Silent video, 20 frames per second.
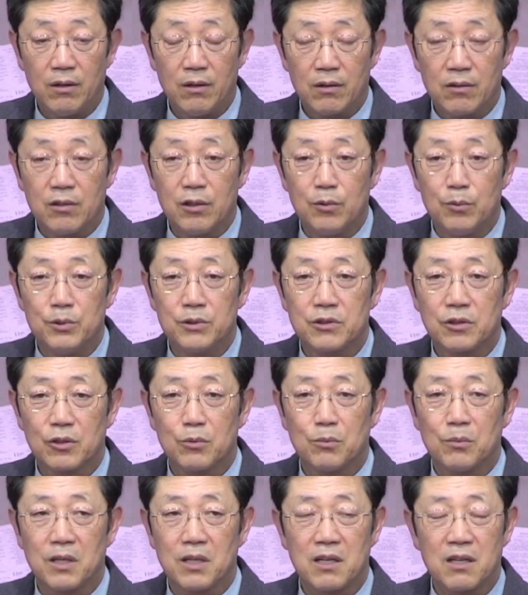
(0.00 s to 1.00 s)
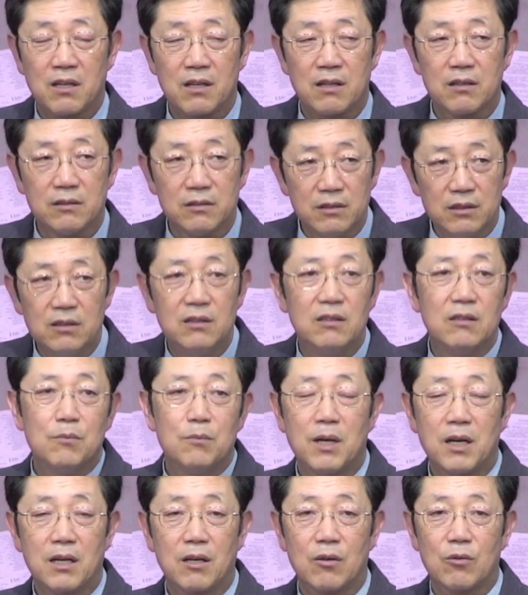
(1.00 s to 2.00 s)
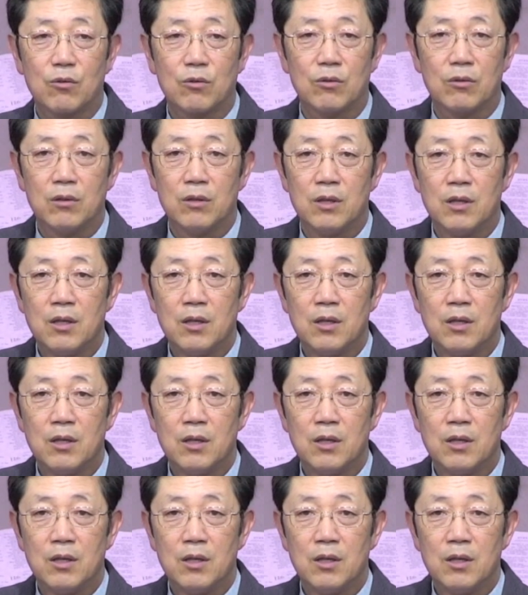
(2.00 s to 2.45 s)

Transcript: 그러면서도 막 의의를 말하고